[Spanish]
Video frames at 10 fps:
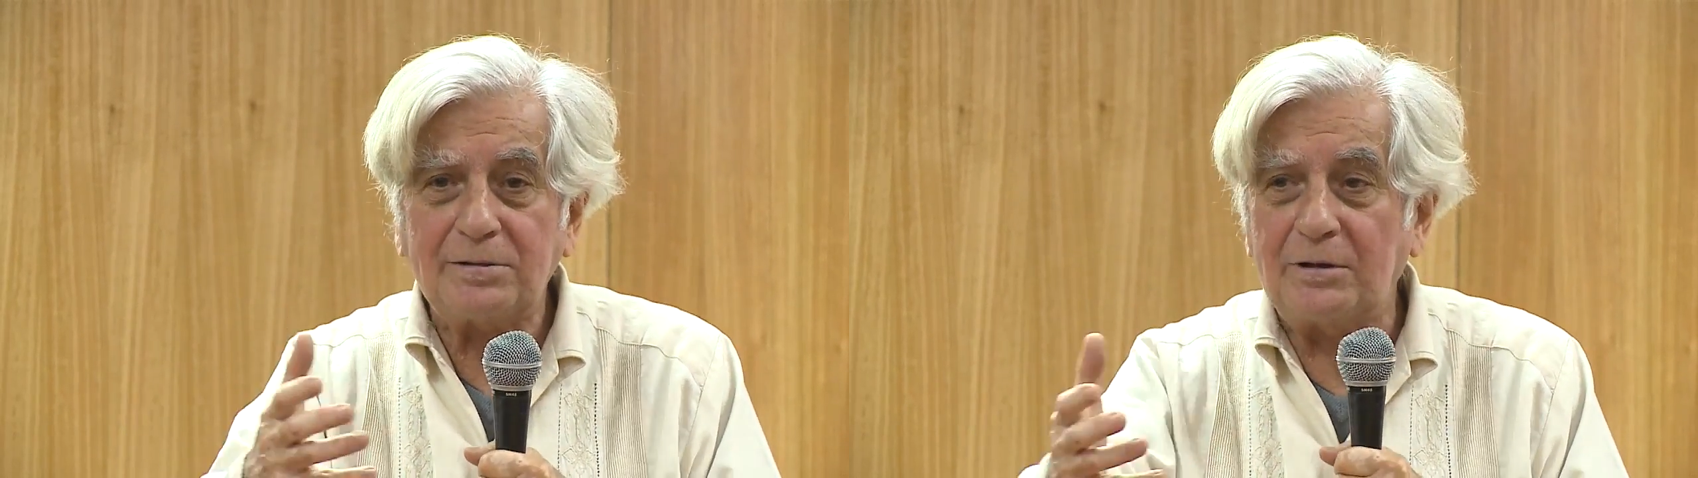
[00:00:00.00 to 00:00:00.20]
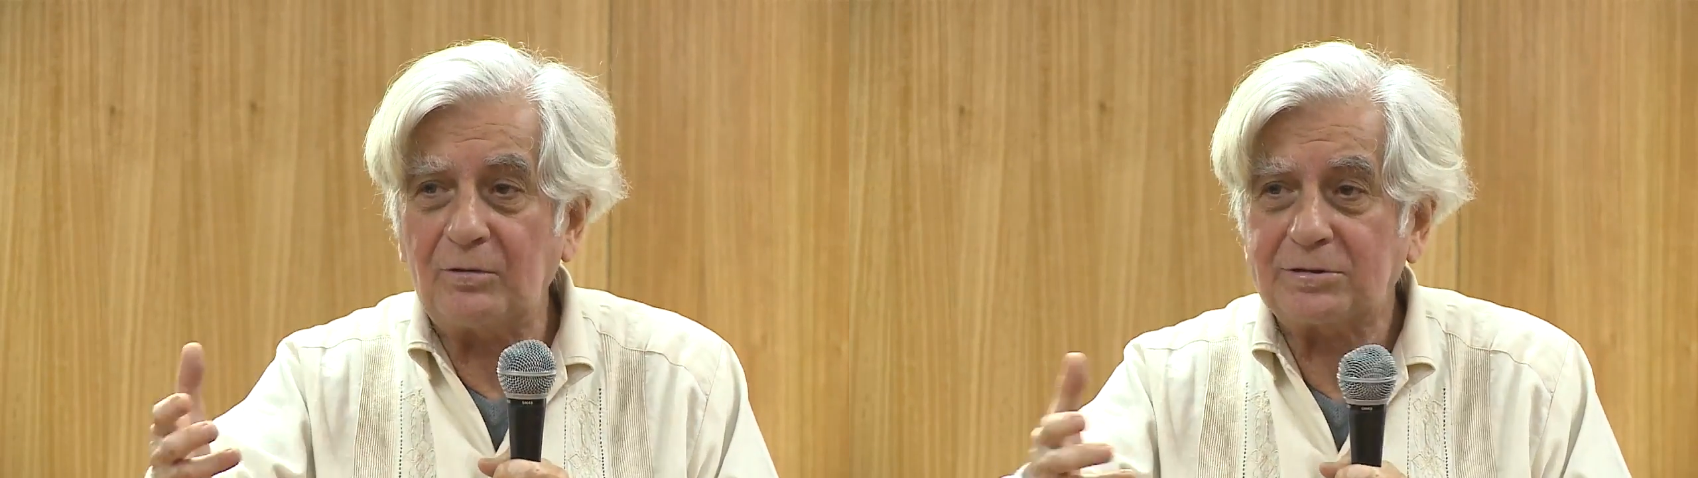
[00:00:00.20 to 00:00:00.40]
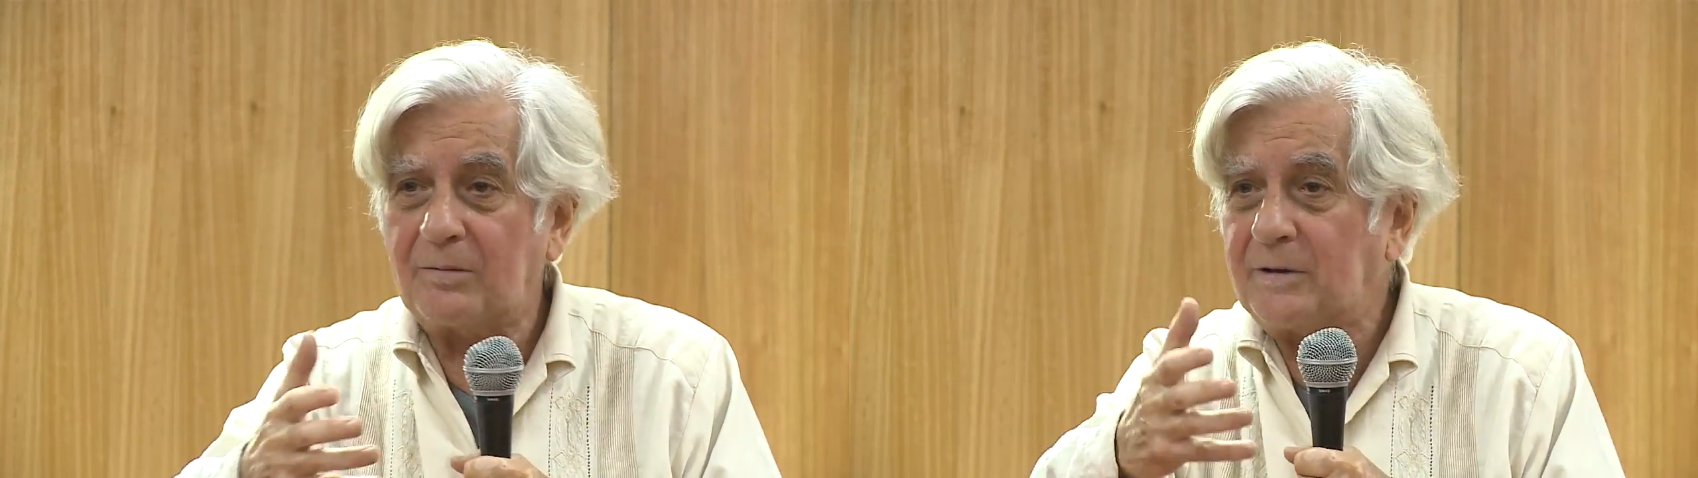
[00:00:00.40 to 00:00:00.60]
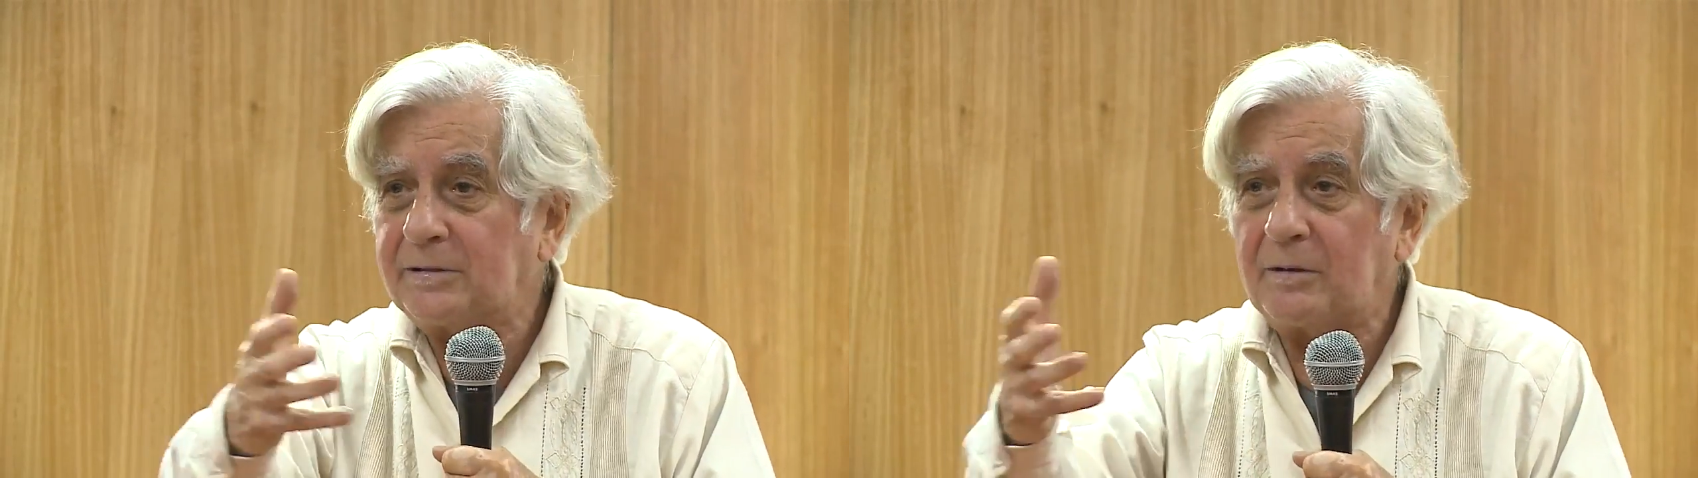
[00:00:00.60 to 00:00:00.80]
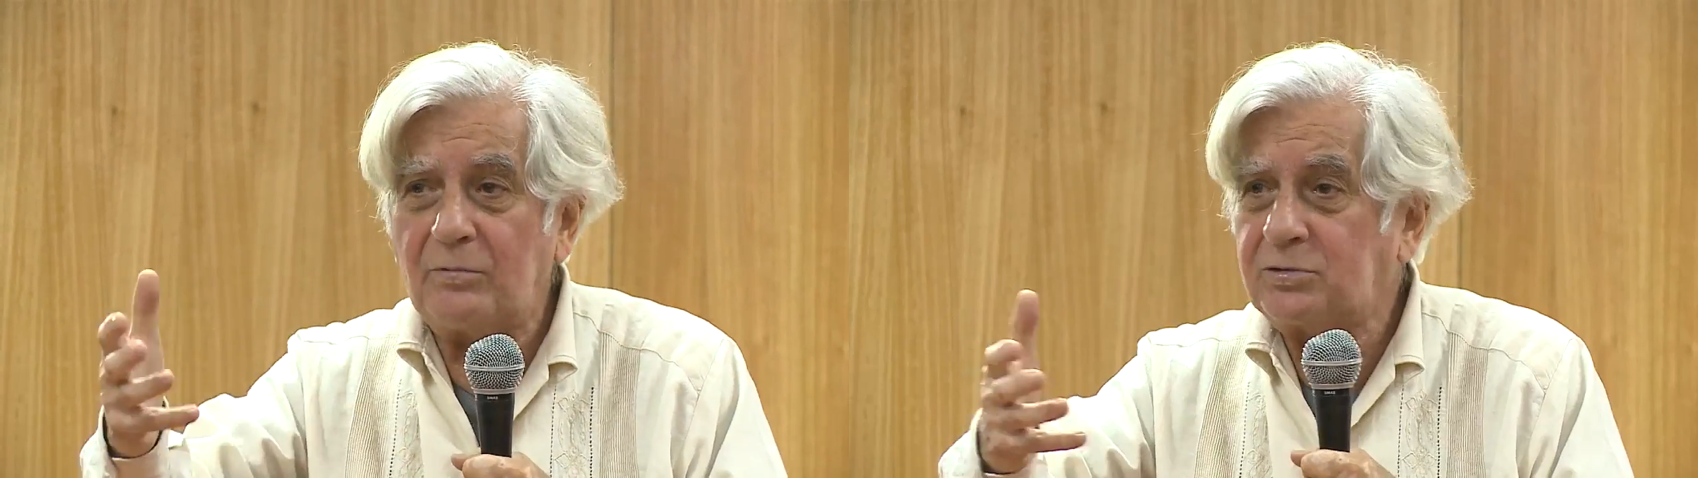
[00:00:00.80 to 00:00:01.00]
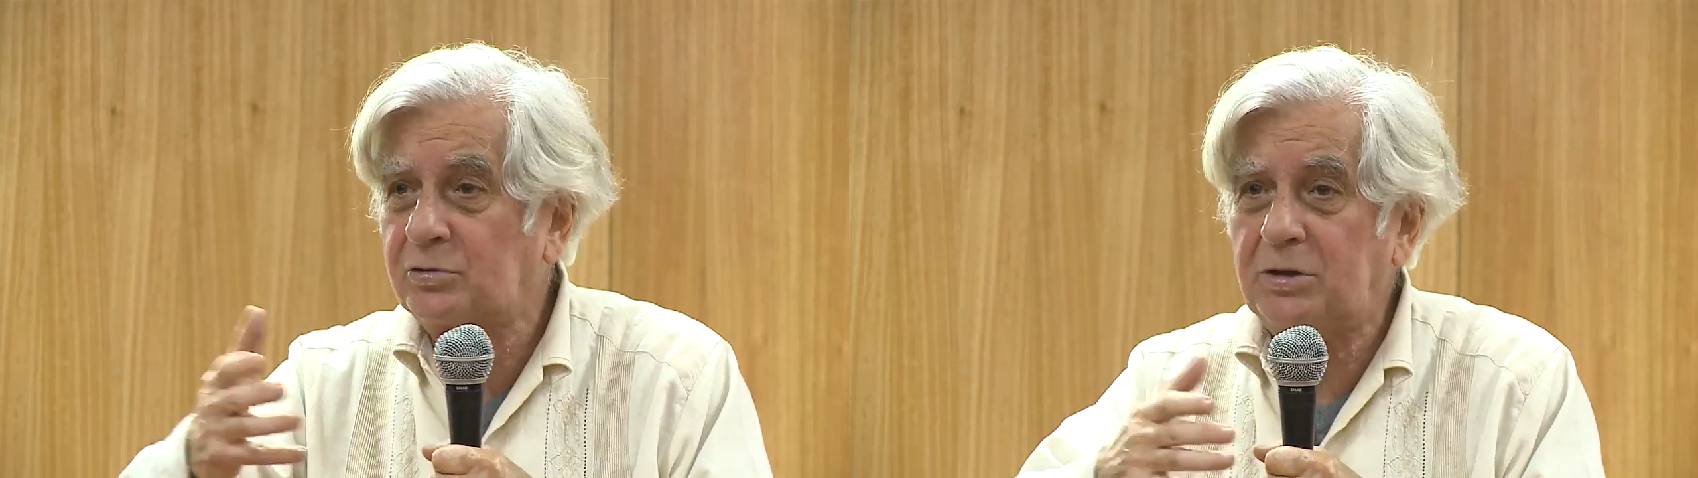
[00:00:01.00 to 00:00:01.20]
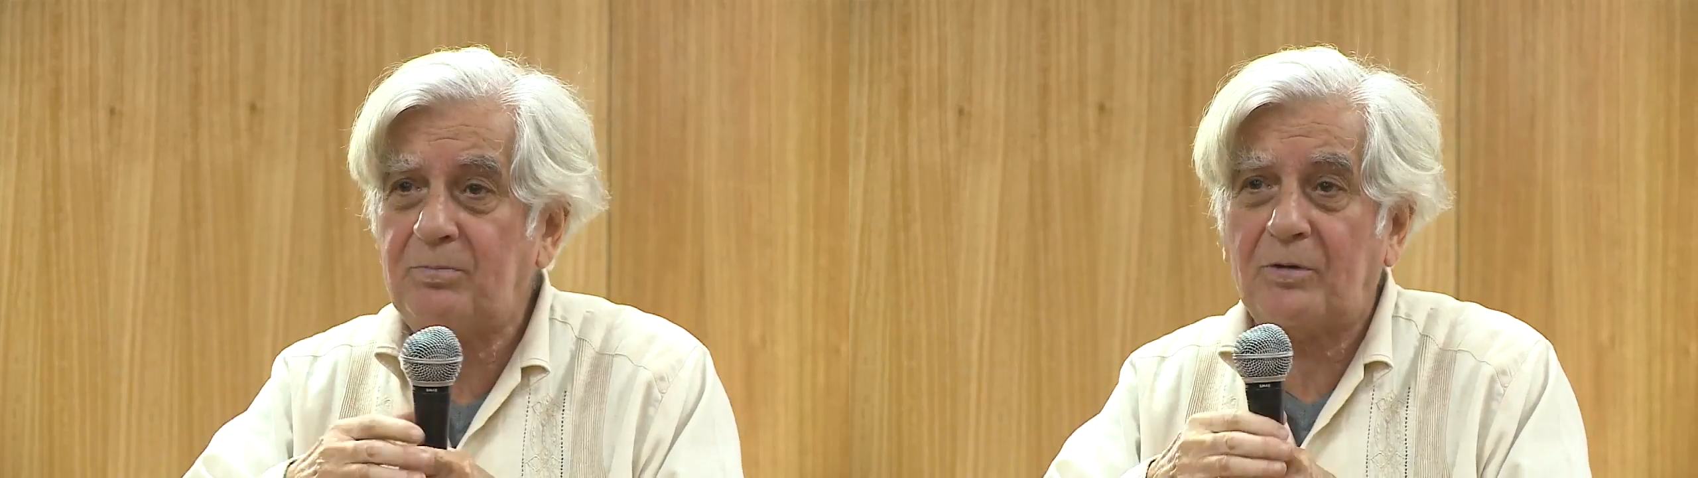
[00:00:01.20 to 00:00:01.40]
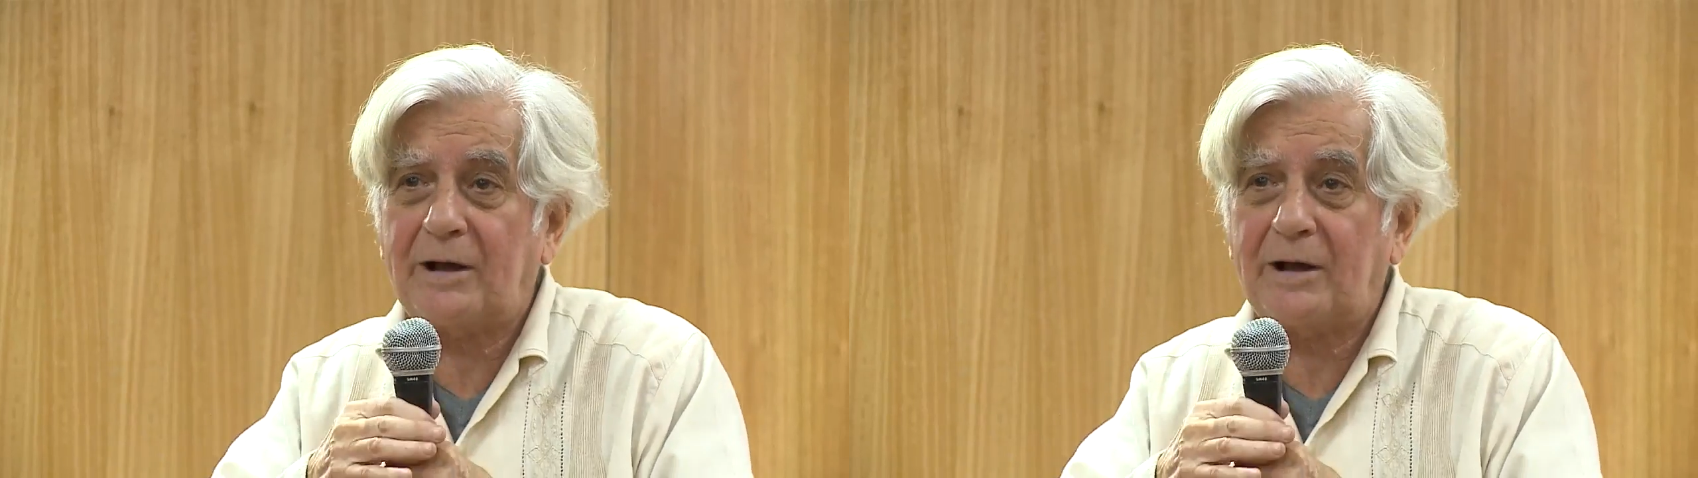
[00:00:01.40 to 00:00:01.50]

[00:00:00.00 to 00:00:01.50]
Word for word: sino también de muchos tipos